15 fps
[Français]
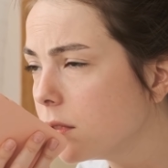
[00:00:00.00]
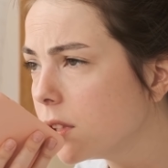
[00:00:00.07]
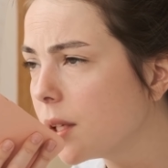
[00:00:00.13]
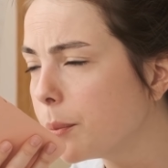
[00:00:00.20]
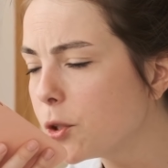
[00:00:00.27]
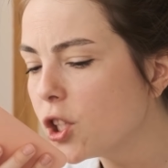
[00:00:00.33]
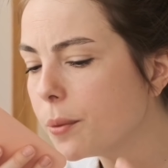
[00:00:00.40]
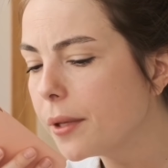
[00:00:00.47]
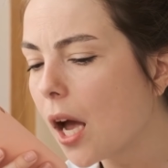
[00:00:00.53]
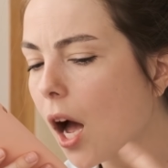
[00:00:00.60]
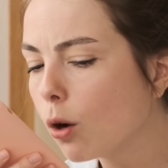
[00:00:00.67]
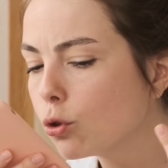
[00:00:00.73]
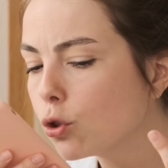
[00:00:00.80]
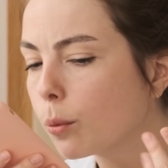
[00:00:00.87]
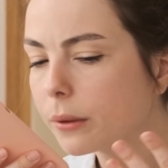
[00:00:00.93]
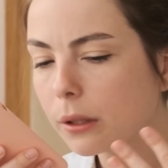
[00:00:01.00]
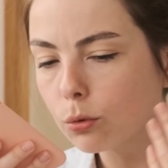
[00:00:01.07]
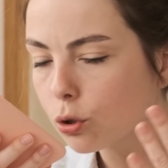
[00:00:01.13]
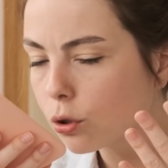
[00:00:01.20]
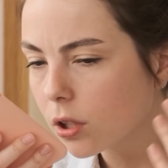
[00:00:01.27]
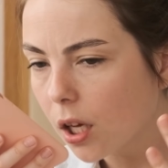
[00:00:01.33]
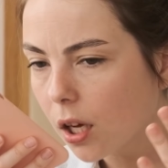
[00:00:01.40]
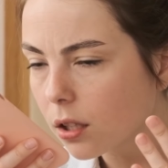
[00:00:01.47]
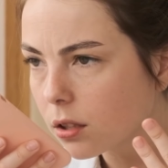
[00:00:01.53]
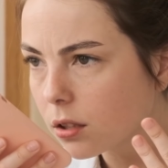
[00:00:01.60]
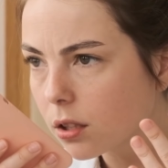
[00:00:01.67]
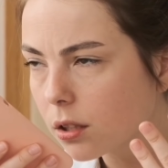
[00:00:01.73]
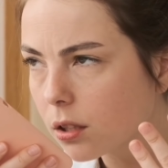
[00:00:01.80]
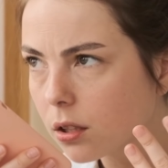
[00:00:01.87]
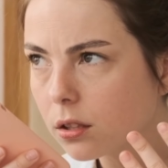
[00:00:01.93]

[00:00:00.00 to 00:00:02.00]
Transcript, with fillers: elle lui propose de venir dans sa chambre d'étudiante.